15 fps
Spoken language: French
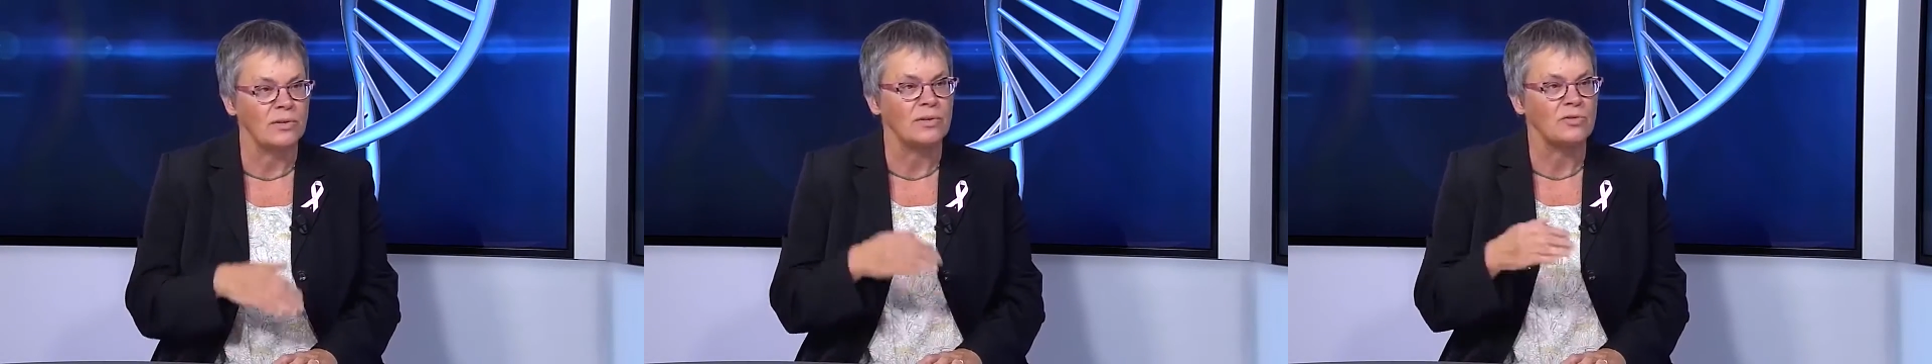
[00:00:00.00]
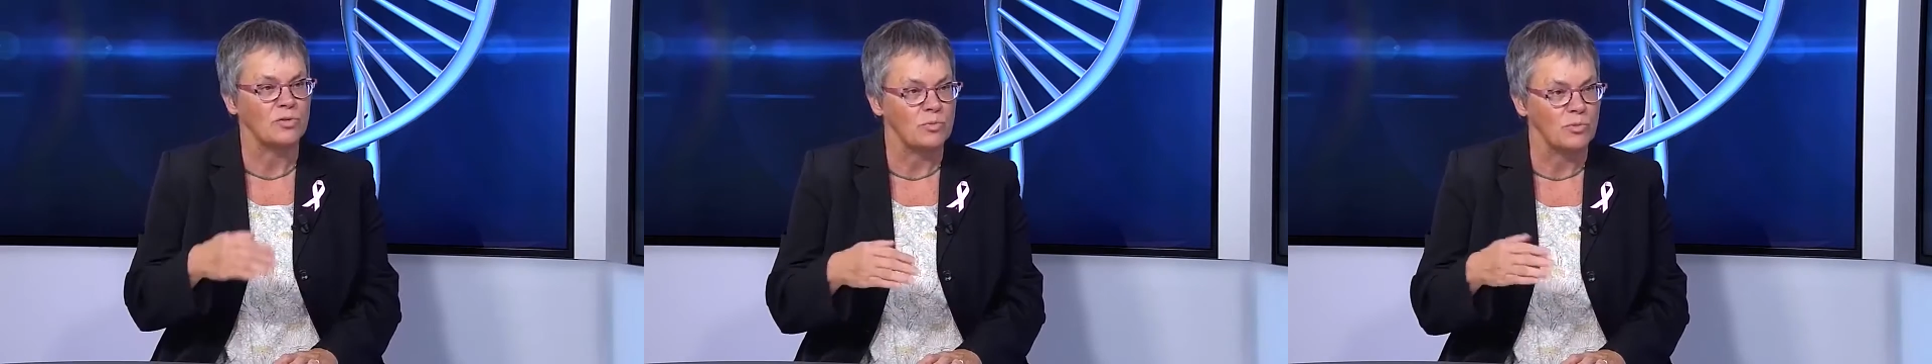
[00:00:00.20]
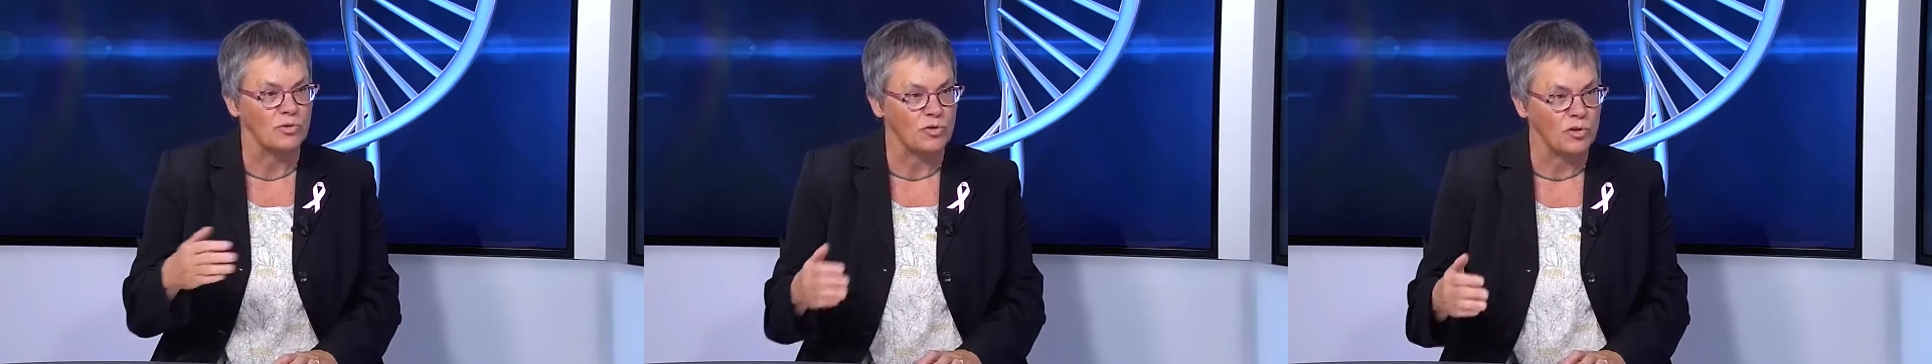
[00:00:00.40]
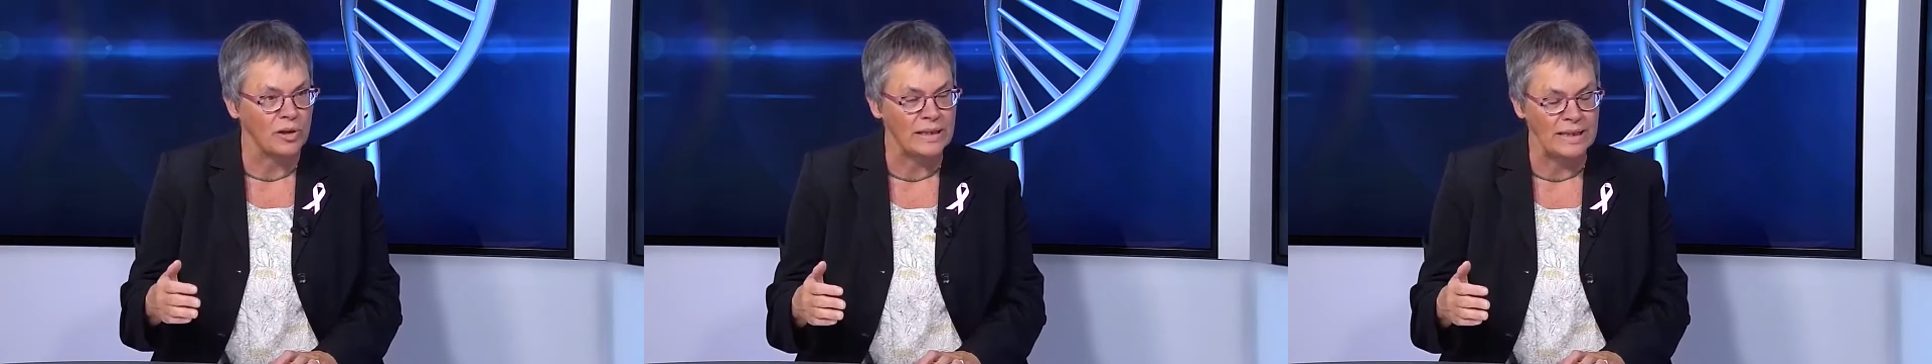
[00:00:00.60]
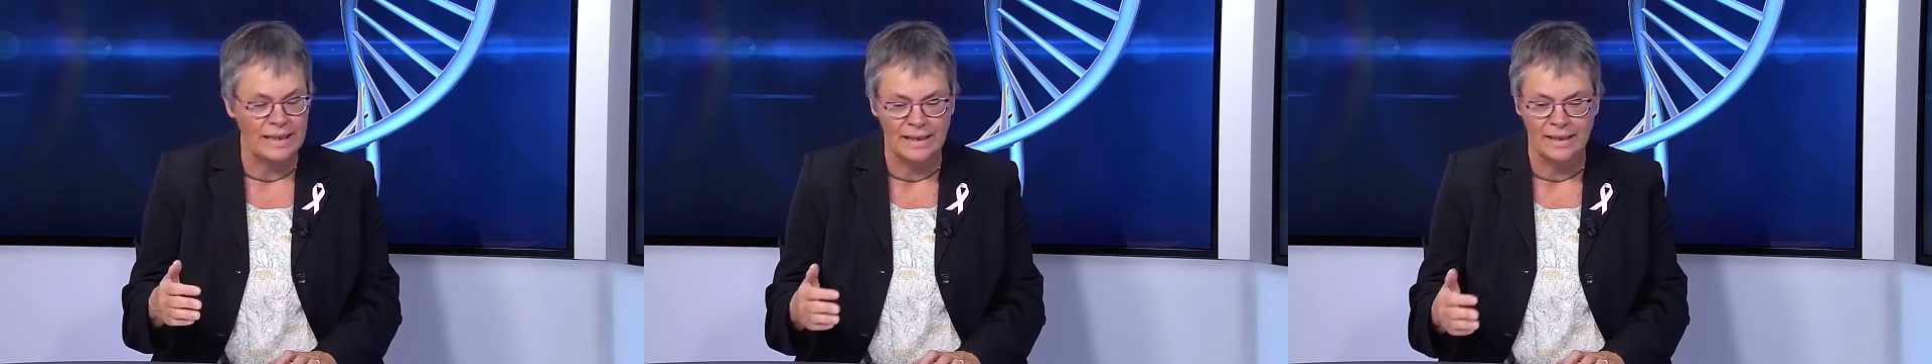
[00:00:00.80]
d'instruments
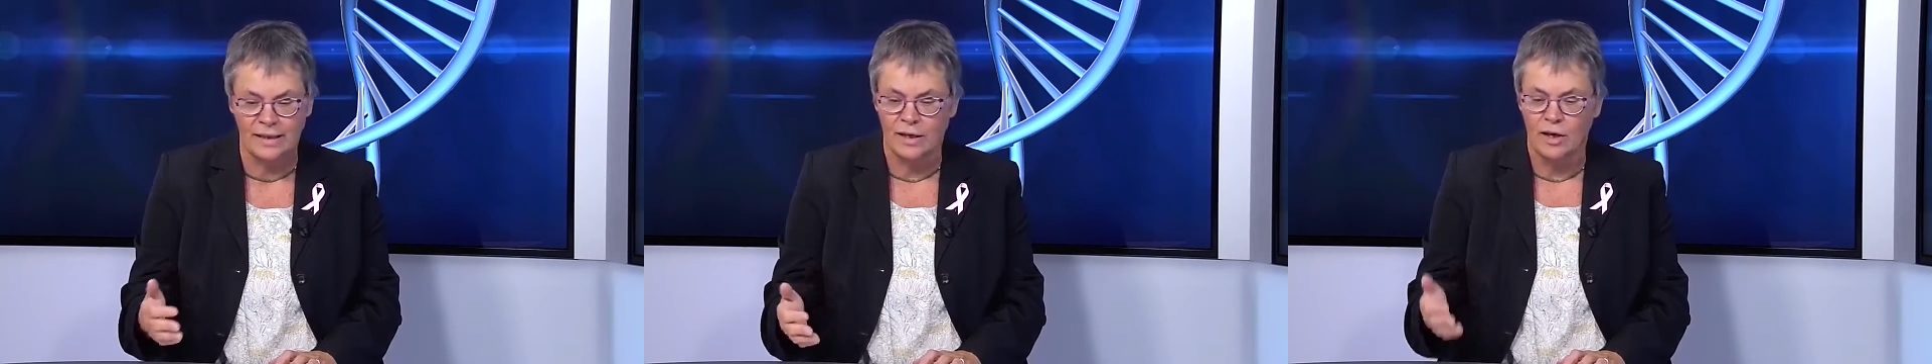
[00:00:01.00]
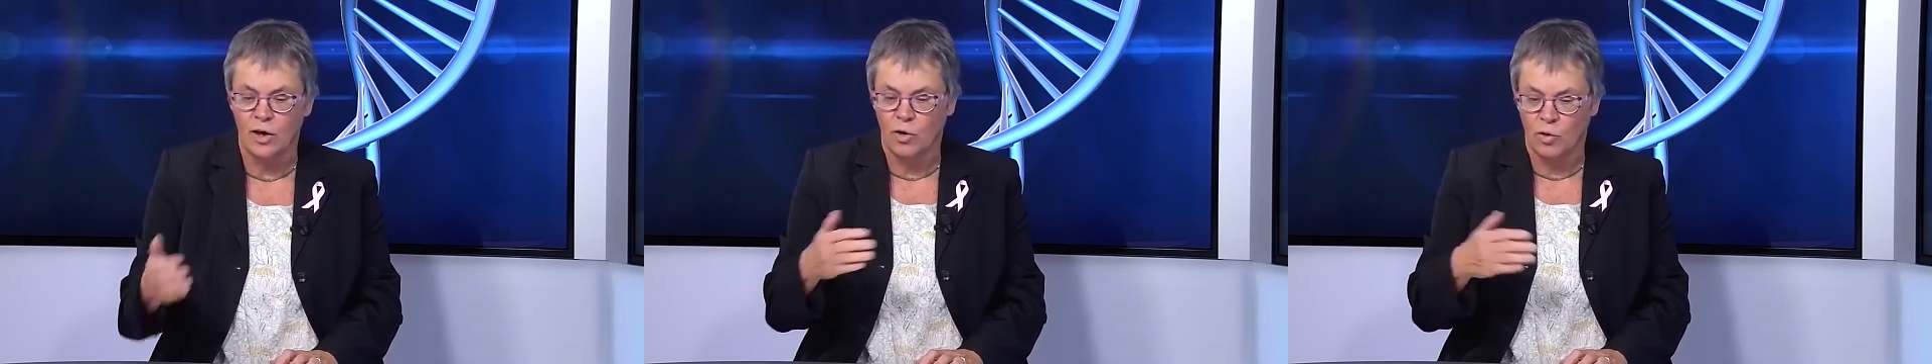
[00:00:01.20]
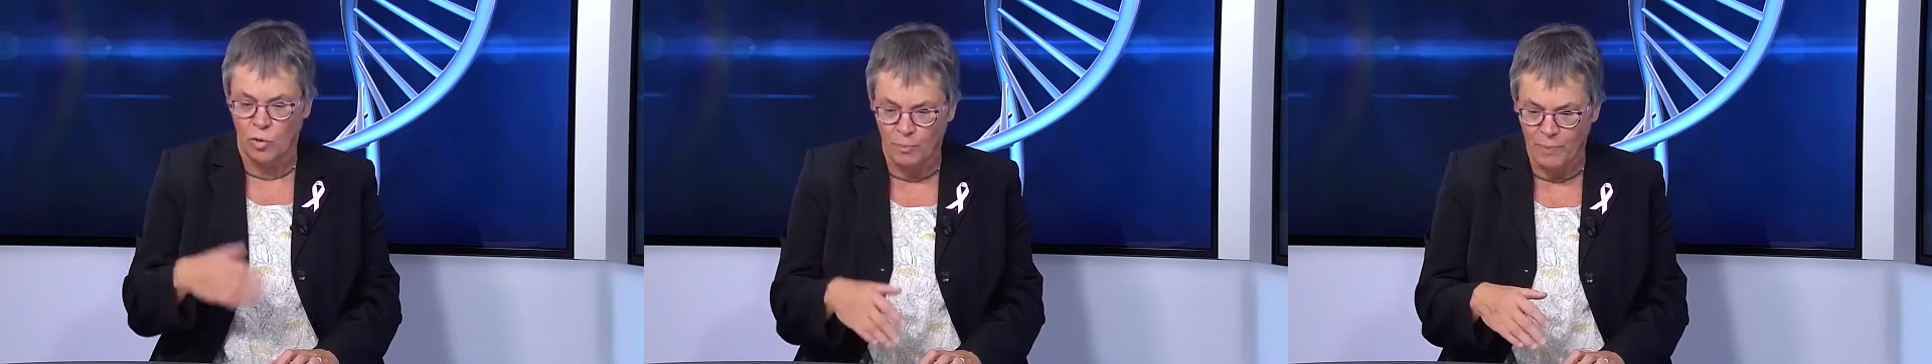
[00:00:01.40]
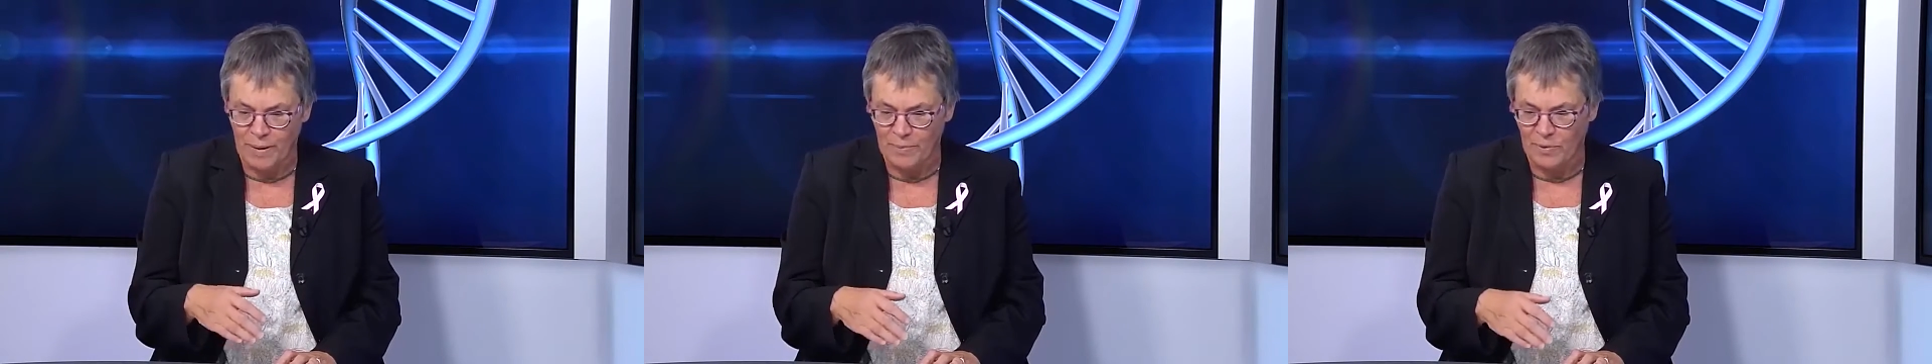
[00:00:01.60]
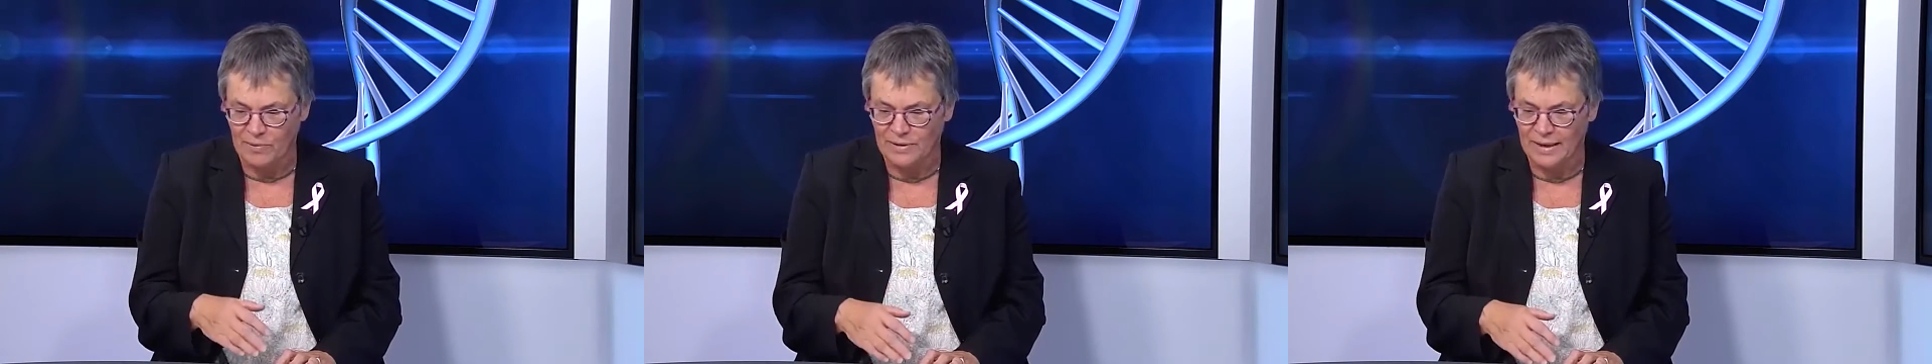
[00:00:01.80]
juridiques
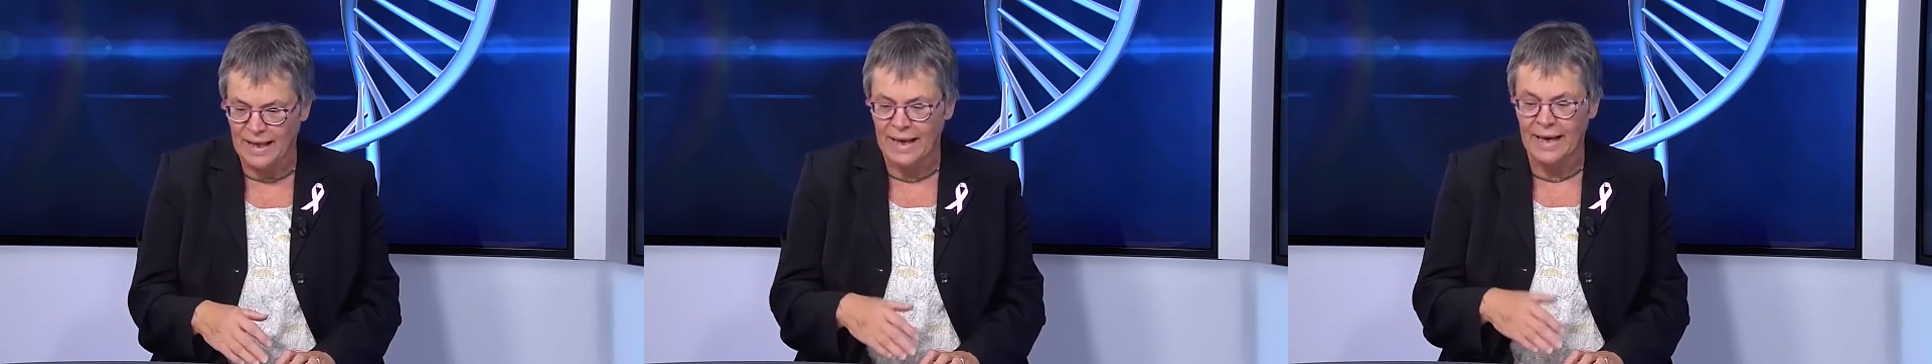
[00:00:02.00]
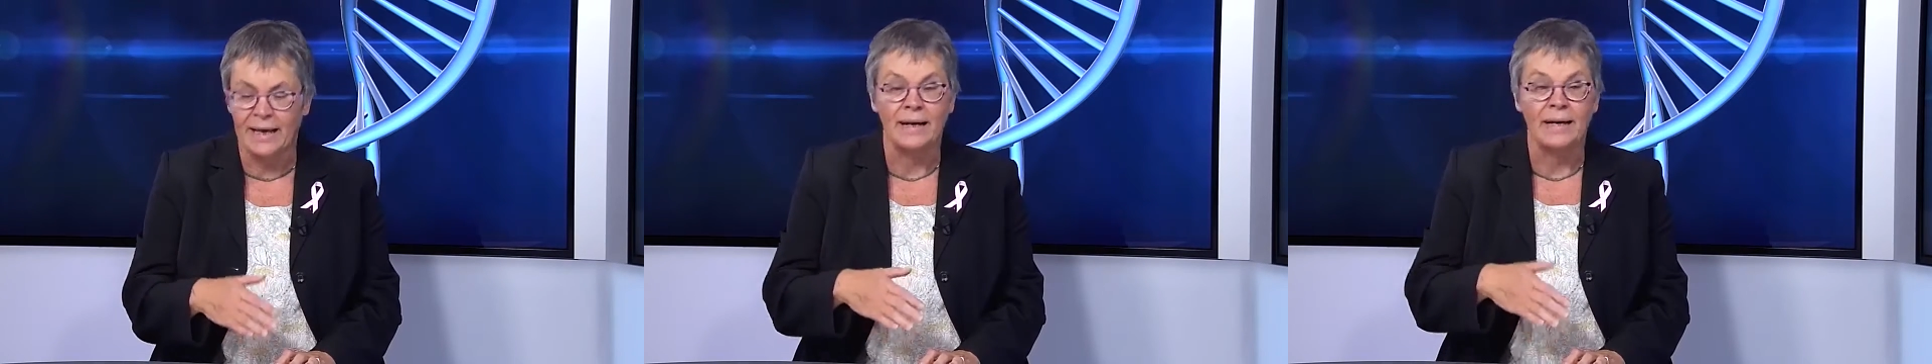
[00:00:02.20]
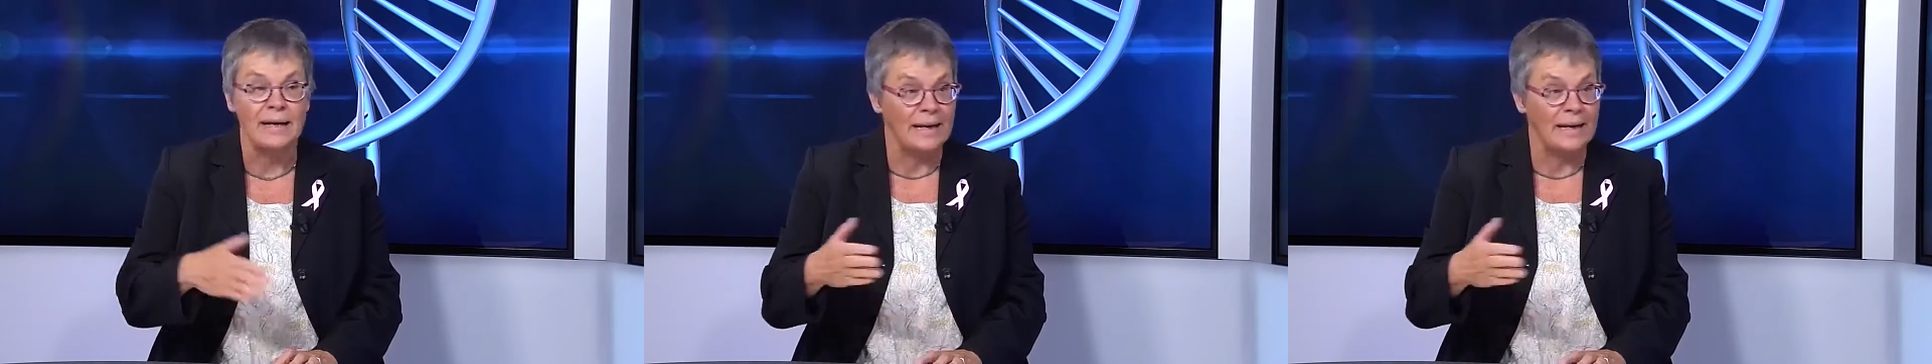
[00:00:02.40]
complémentaires,